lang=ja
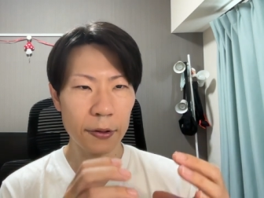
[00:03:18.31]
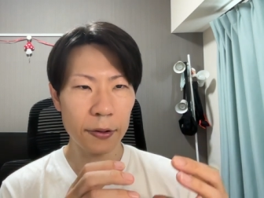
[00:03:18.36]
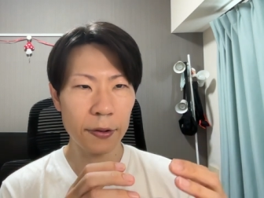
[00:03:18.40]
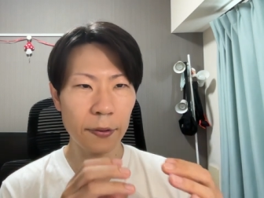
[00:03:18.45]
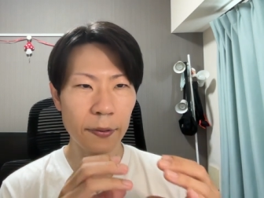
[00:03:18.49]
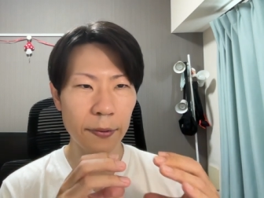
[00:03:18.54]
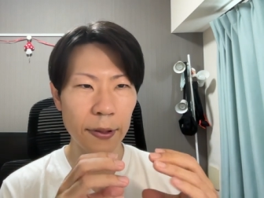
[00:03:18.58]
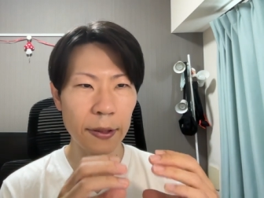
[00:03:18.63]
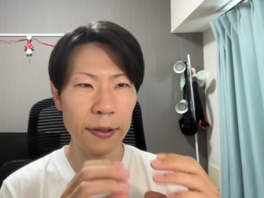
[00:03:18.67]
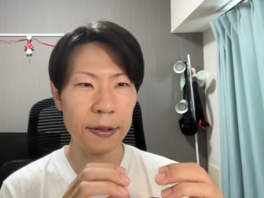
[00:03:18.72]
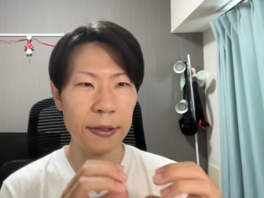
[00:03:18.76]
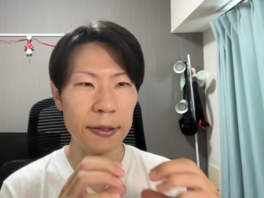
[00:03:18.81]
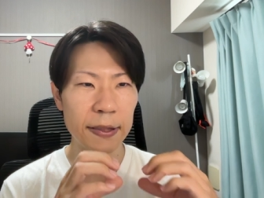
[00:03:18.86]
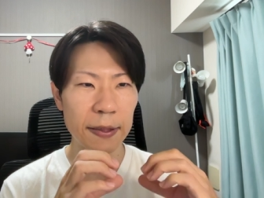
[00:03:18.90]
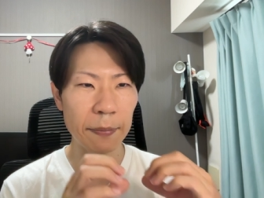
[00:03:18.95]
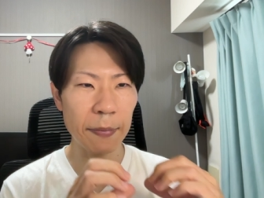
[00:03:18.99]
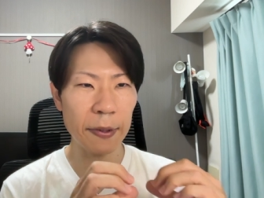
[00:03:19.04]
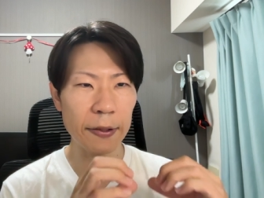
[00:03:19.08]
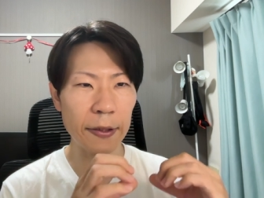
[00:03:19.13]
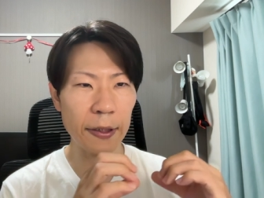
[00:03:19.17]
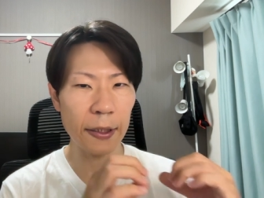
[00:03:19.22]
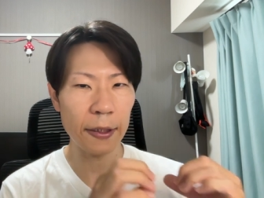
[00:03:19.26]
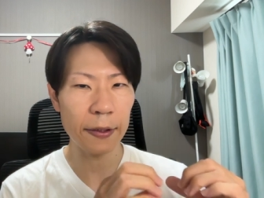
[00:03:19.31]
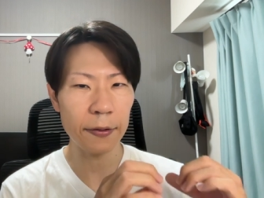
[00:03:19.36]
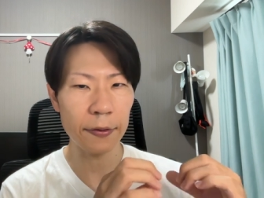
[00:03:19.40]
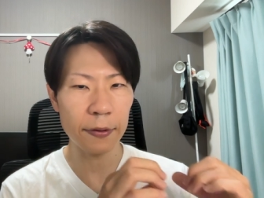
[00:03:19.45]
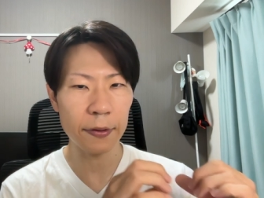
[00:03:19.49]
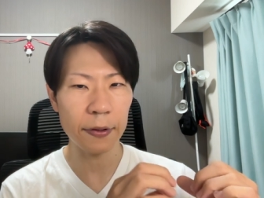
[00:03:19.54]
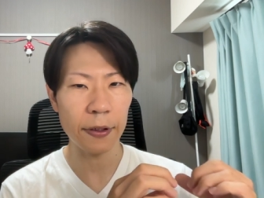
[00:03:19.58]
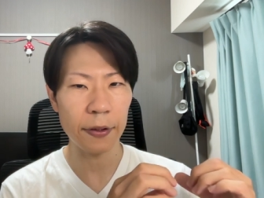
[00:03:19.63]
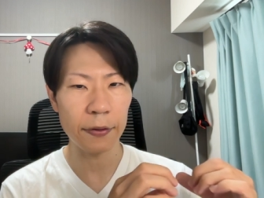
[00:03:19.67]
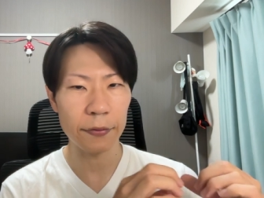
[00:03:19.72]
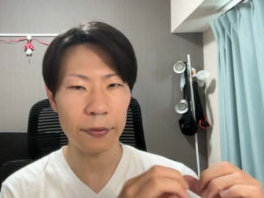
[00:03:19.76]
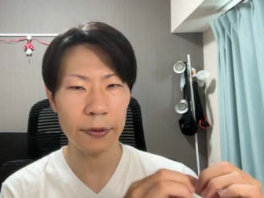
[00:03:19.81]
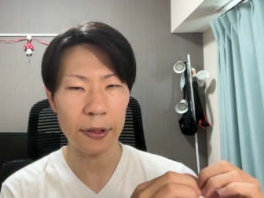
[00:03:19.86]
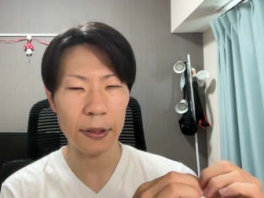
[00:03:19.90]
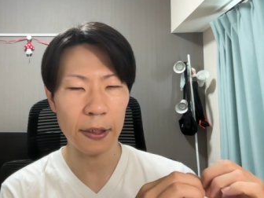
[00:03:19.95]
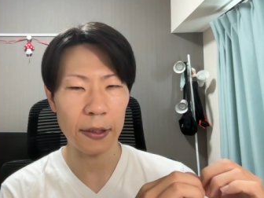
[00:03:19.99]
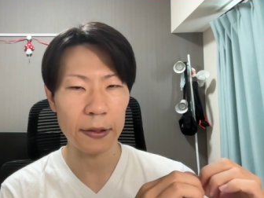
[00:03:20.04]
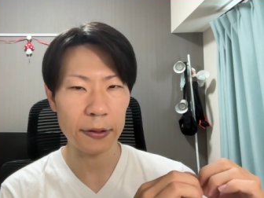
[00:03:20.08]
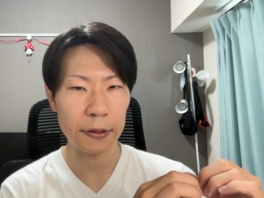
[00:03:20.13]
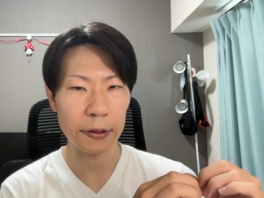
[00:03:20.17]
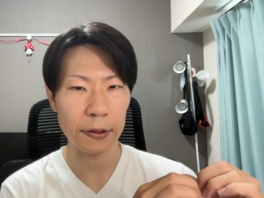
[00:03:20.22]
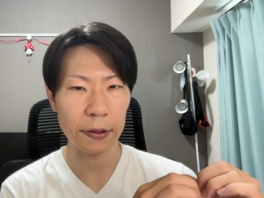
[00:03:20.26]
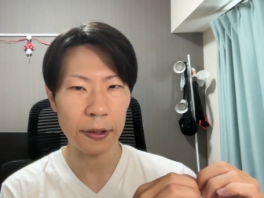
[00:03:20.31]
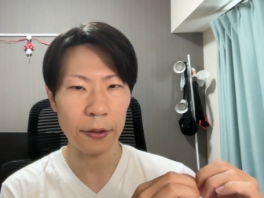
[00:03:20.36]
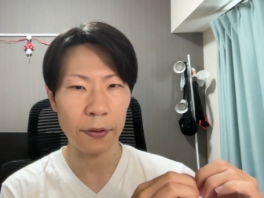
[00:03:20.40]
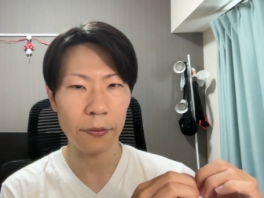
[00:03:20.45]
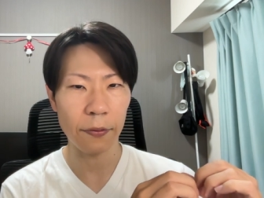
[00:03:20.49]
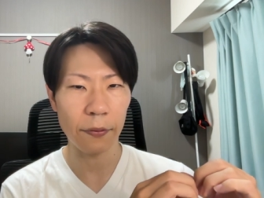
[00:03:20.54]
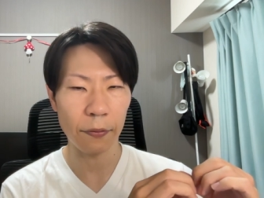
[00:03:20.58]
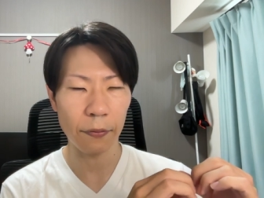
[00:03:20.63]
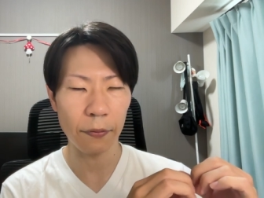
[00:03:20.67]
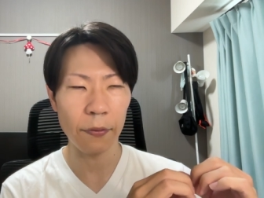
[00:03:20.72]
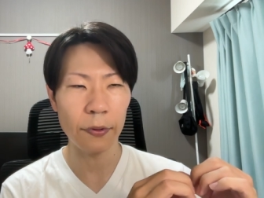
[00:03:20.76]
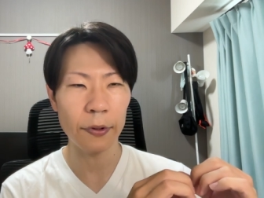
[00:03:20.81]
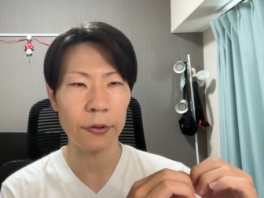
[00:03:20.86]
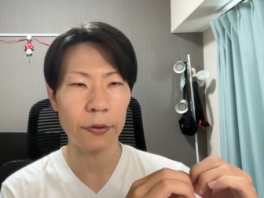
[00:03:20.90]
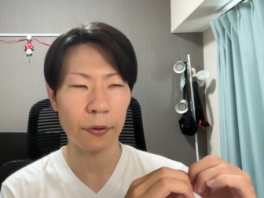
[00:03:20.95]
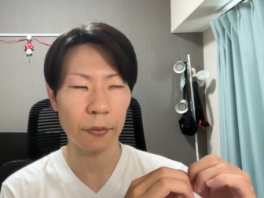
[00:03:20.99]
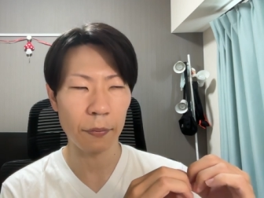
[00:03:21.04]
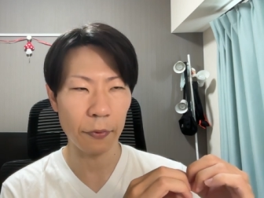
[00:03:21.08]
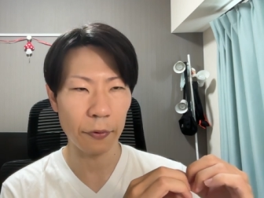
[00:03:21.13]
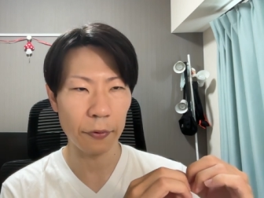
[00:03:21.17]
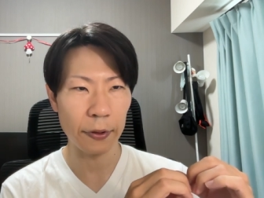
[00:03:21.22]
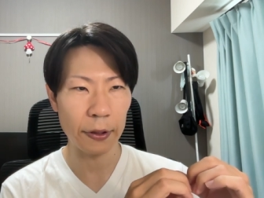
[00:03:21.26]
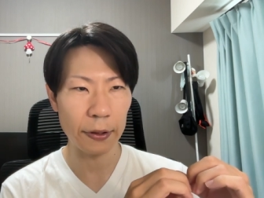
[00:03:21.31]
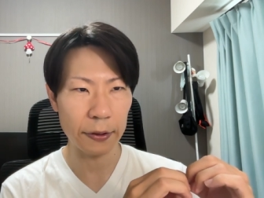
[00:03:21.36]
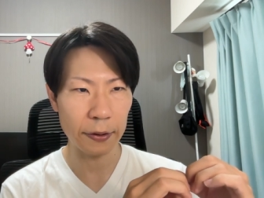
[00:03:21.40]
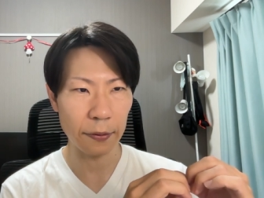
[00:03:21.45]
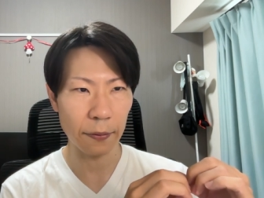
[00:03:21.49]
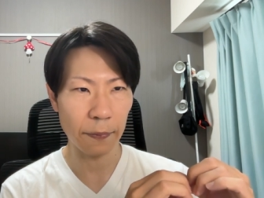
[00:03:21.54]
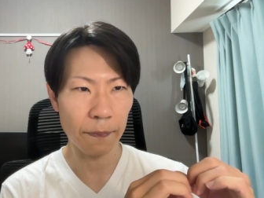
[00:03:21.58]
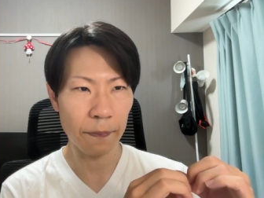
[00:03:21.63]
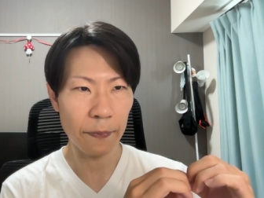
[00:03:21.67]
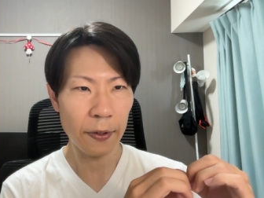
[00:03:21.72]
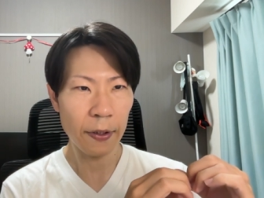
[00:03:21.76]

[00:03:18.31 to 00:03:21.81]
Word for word: それで進めているっていうフリーランスが結構多いと思うんですよ。